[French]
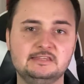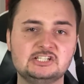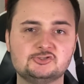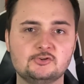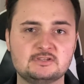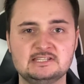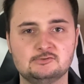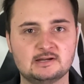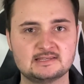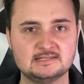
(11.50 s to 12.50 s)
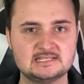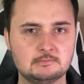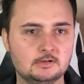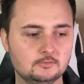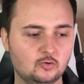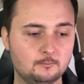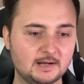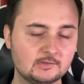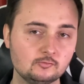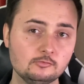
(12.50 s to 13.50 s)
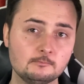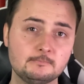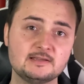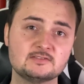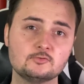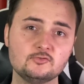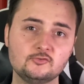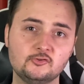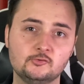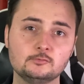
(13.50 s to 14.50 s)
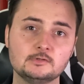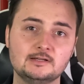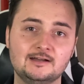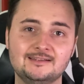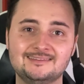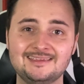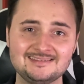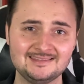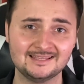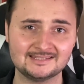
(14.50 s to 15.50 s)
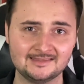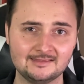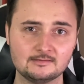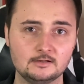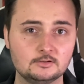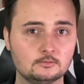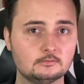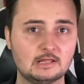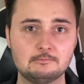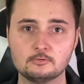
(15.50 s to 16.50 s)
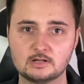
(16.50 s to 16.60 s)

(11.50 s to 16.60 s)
Des choses qui sont accessibles de partout parce que ce sont des sites internet totalement